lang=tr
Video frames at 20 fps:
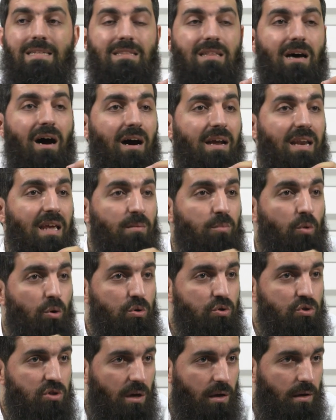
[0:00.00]
Tarih
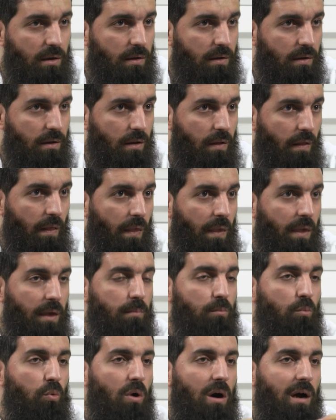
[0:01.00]
boyunca
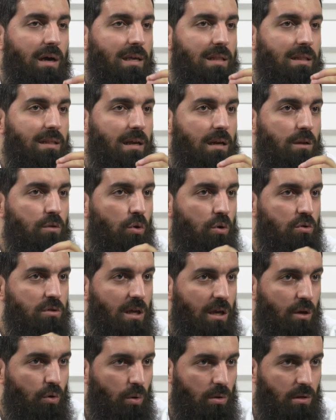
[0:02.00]
muvahhidlerin
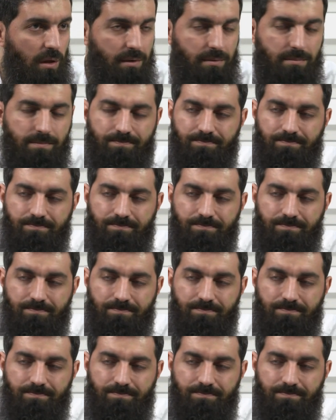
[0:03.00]
önderi olan